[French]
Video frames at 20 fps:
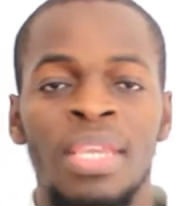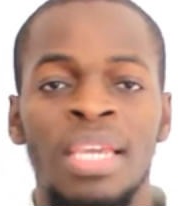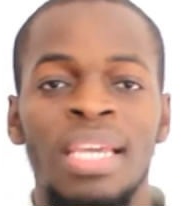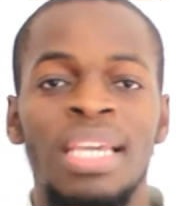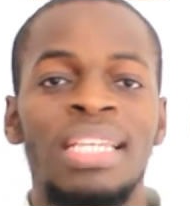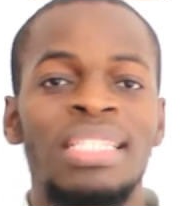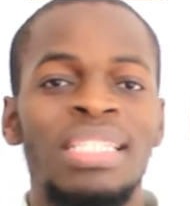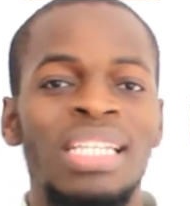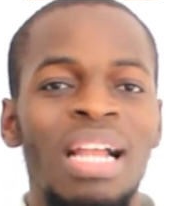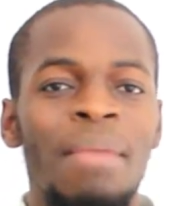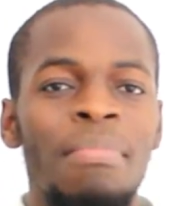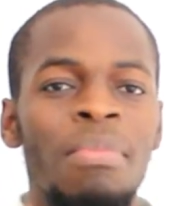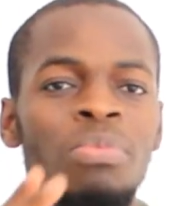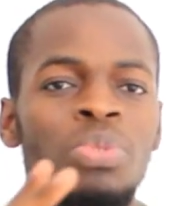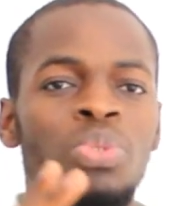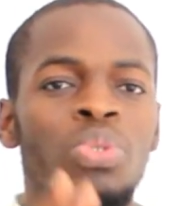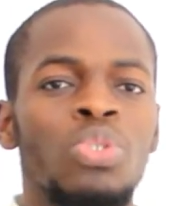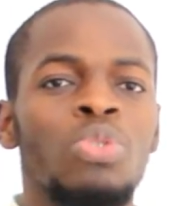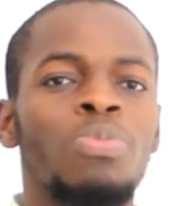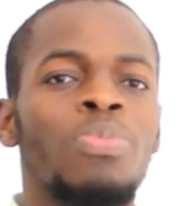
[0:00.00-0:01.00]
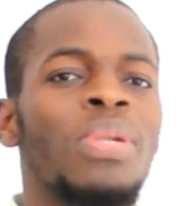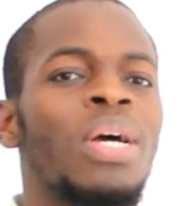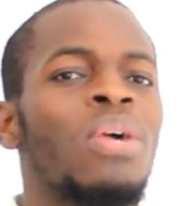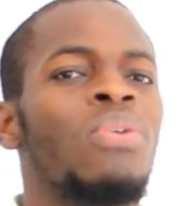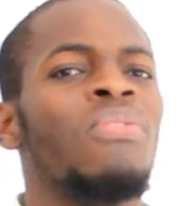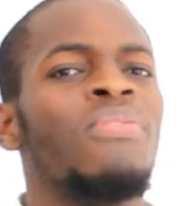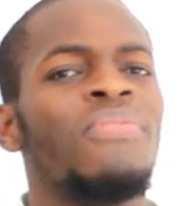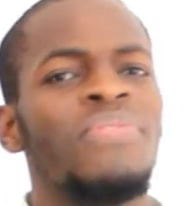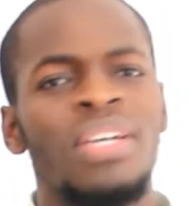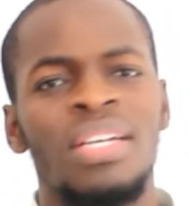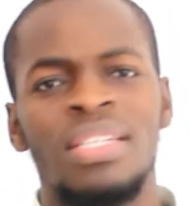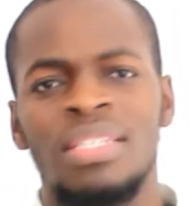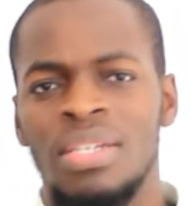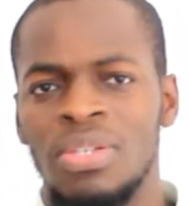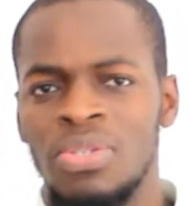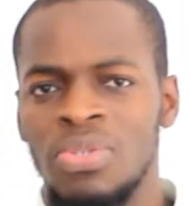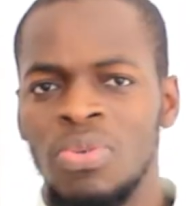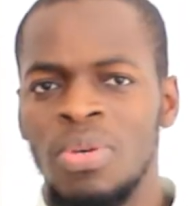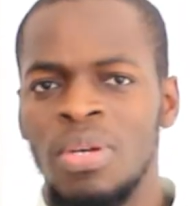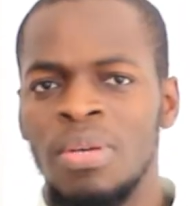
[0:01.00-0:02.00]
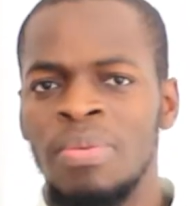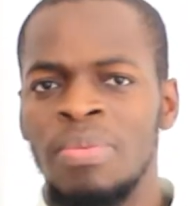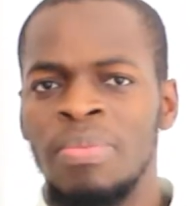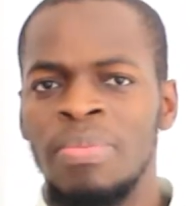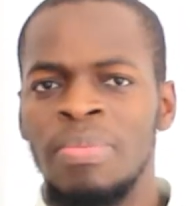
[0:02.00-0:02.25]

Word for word: Et c'est la même chose pour la confiance en soi.